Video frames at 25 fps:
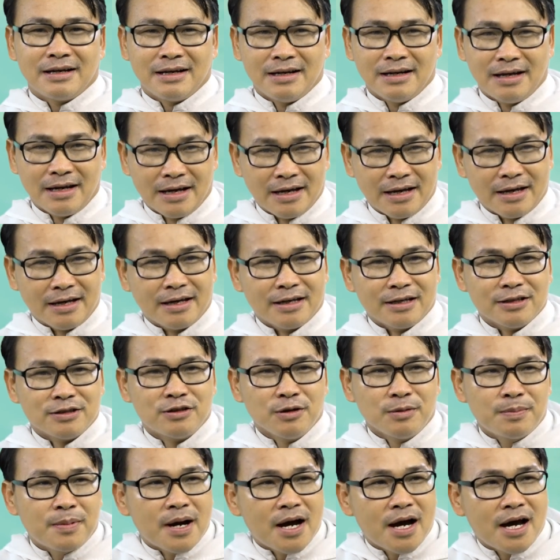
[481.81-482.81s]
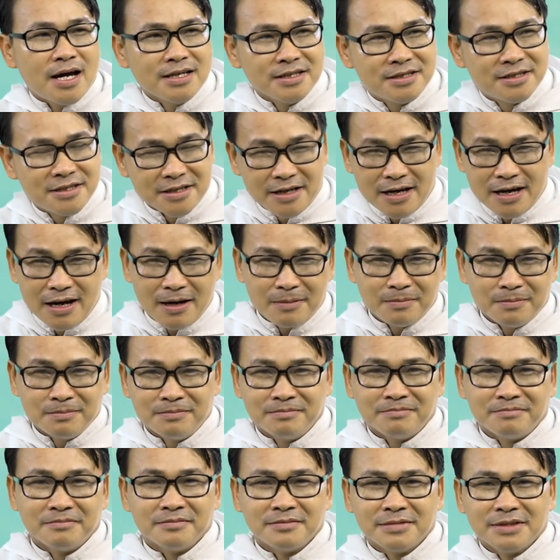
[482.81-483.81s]
để giúp anh chị em
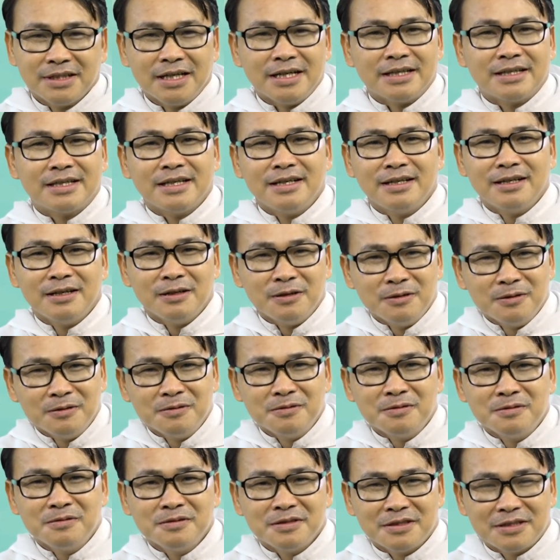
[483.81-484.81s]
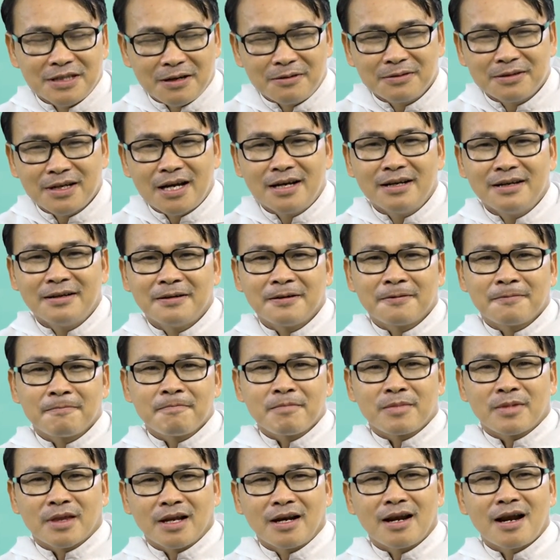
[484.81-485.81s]
người tín hữu giáo dân
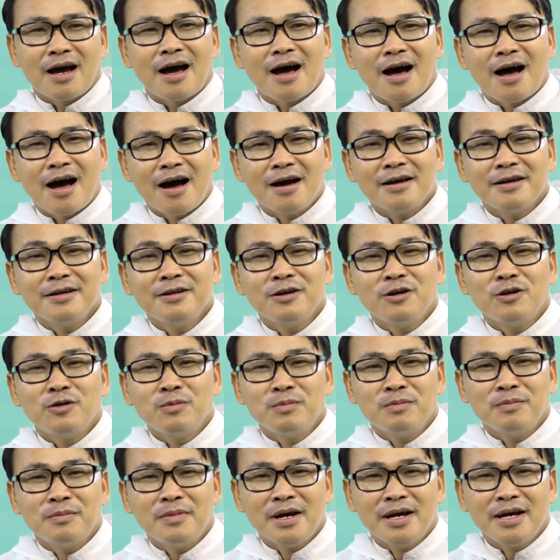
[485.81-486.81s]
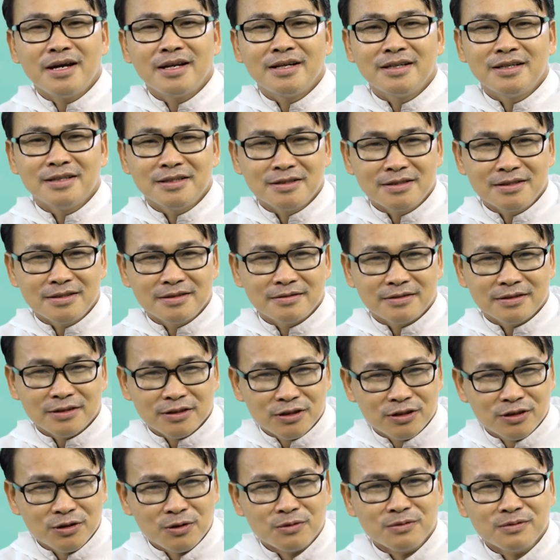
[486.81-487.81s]
là yêu mến
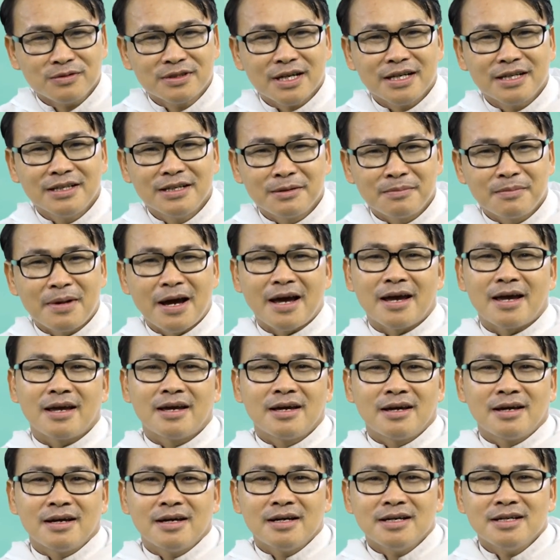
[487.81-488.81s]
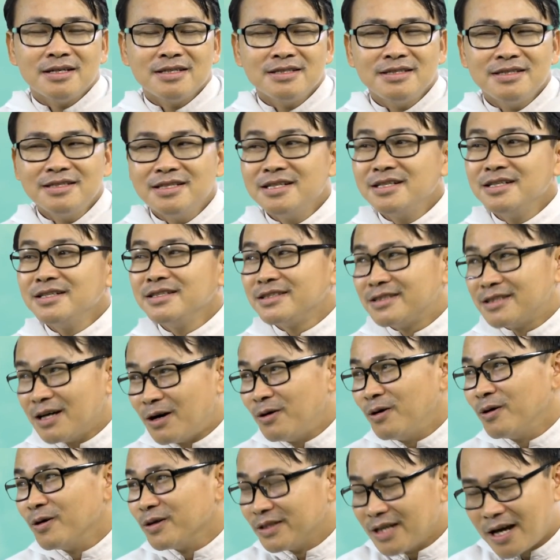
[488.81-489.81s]
sùng kính Đức Mẹ như
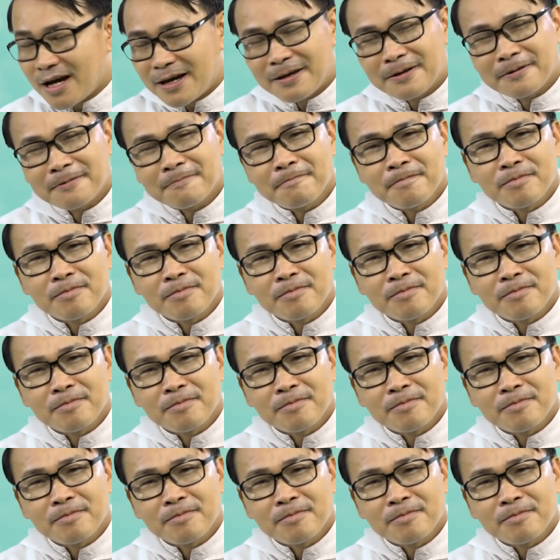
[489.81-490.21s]
giáo hội dạy.